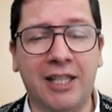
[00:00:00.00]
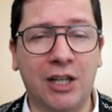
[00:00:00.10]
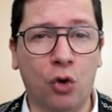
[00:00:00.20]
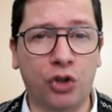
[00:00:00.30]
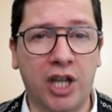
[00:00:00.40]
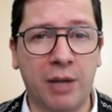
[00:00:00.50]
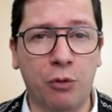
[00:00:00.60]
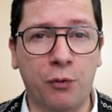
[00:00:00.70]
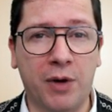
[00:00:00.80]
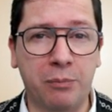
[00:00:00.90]

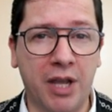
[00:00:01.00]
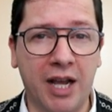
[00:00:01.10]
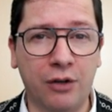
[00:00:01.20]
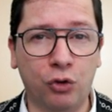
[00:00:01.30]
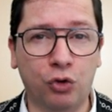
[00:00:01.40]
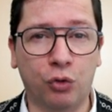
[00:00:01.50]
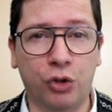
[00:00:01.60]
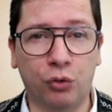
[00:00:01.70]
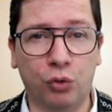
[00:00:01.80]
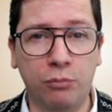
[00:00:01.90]
Nicodemo Fabiano su
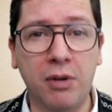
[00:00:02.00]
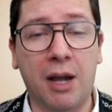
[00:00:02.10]
YouTube.